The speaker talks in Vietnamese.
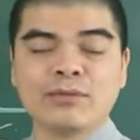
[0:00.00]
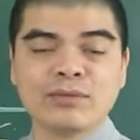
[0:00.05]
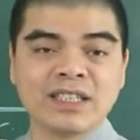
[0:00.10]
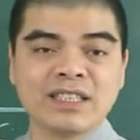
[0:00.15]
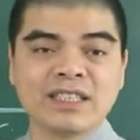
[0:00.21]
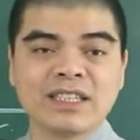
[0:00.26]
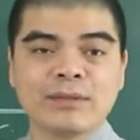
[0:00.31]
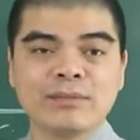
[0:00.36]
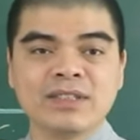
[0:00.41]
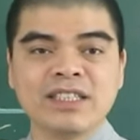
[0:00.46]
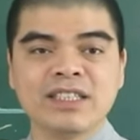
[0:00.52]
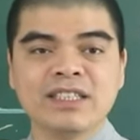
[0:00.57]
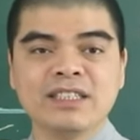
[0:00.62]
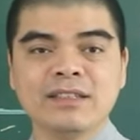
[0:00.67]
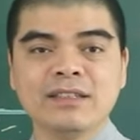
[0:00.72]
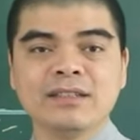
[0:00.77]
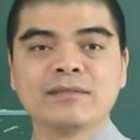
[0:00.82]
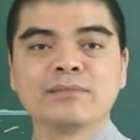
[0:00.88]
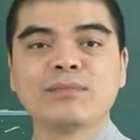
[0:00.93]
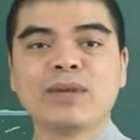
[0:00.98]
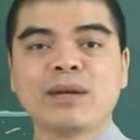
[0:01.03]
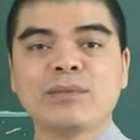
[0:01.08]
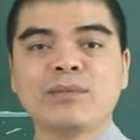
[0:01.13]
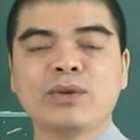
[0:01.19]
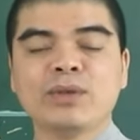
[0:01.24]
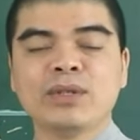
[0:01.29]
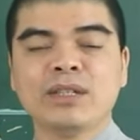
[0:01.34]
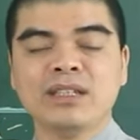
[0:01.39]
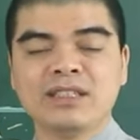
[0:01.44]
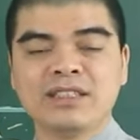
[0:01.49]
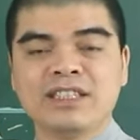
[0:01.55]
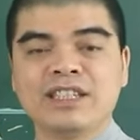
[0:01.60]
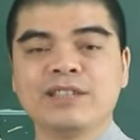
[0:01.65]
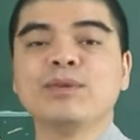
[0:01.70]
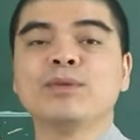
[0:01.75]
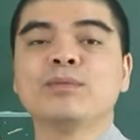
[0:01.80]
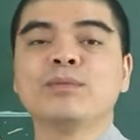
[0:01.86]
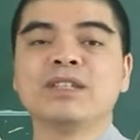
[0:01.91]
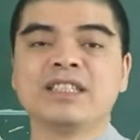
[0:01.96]
0989 34
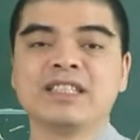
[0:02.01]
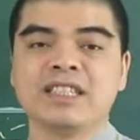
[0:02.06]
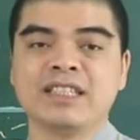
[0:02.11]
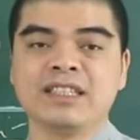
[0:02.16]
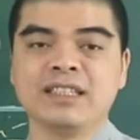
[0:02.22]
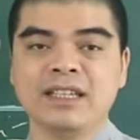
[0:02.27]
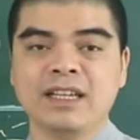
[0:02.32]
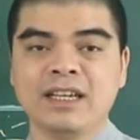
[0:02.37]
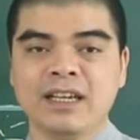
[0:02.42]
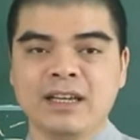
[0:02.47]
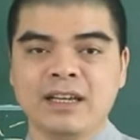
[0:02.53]
9119